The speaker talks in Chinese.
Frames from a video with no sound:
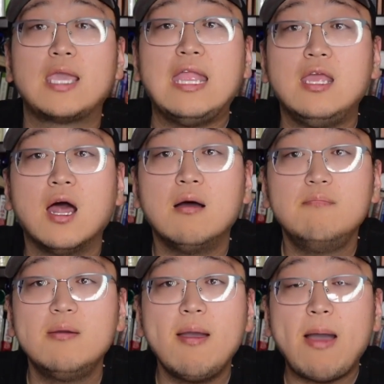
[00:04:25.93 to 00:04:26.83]
给你了，
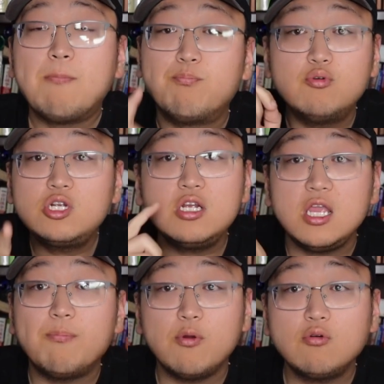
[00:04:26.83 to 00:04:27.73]
明白吧？不是
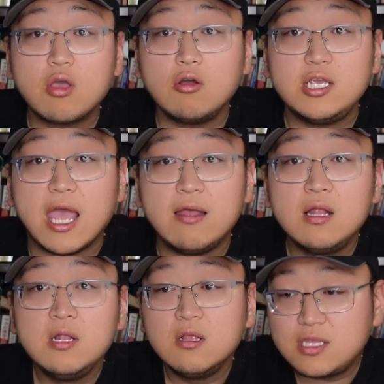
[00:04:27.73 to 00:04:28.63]
你不用掏钱。
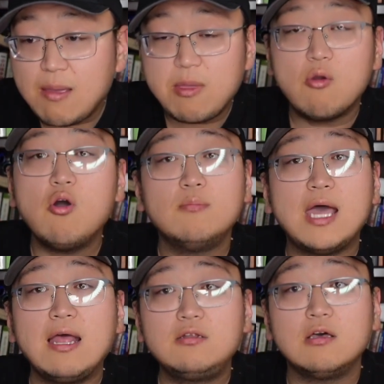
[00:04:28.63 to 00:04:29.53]
在美国，我们
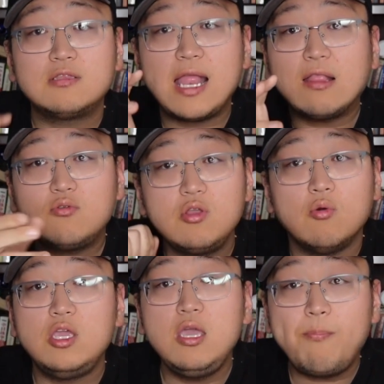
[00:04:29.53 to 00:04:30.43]
大家知道，大家都是
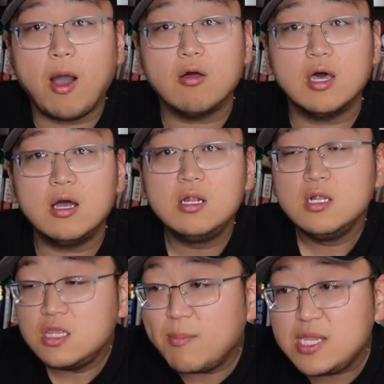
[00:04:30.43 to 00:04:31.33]
有医保的。
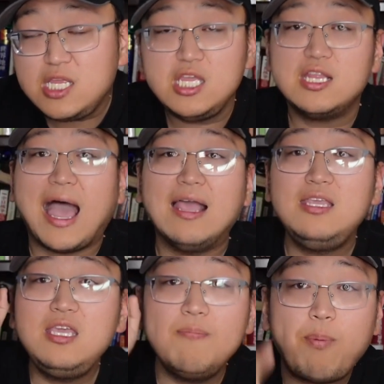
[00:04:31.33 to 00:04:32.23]
那么你拿
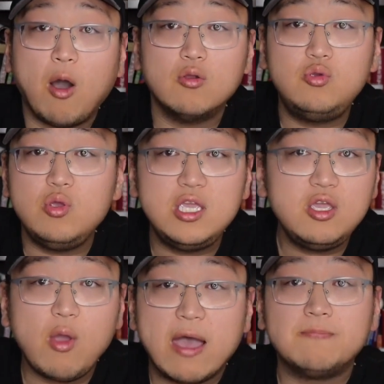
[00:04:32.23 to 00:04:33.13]
医保去医
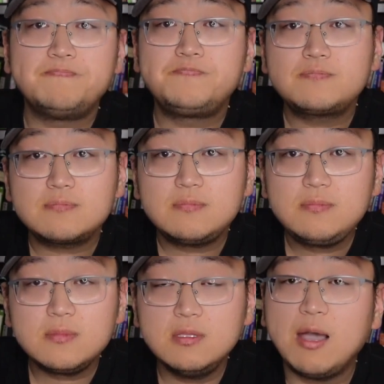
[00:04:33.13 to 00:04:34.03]
院，
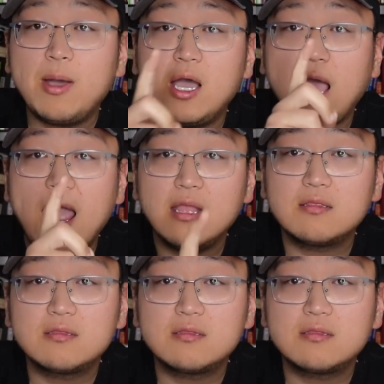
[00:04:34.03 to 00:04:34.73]
那么哎，